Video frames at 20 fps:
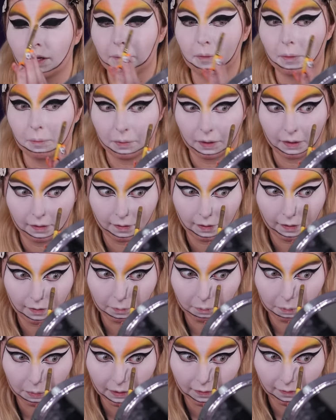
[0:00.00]
Ich habe mir einen
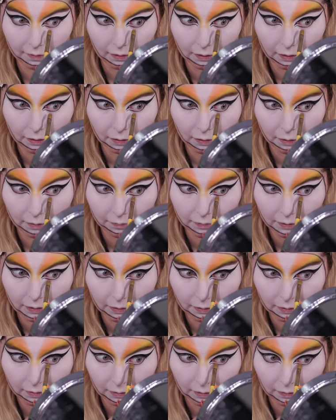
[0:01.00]
präzisen Pinsel
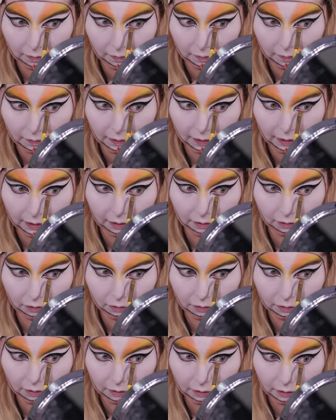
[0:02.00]
genommen. Das ist eh alles
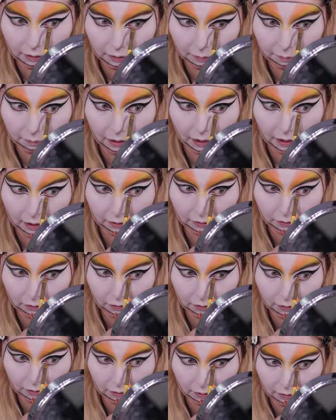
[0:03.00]
schon richtig im
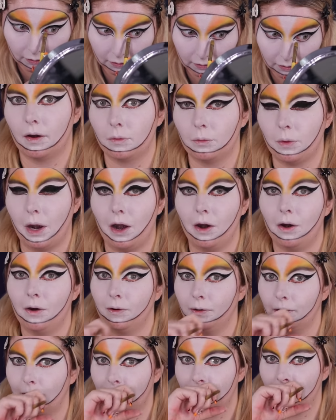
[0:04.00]
Arsch hier.
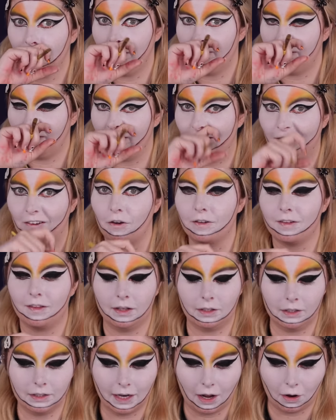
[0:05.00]
Wow, das sieht jetzt auch noch aus, als
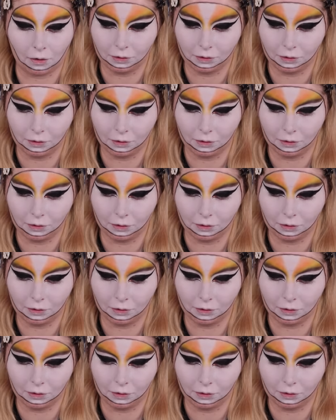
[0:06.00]
hätte ich eine